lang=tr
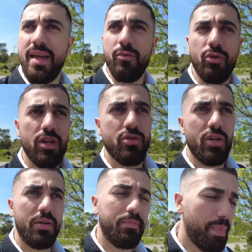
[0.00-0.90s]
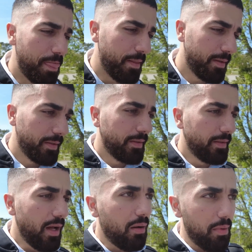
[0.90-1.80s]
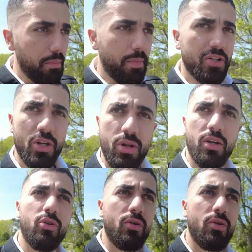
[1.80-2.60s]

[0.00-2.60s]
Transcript: binemiyor onu da söyleyeyim. Ama ben bir başarı olarak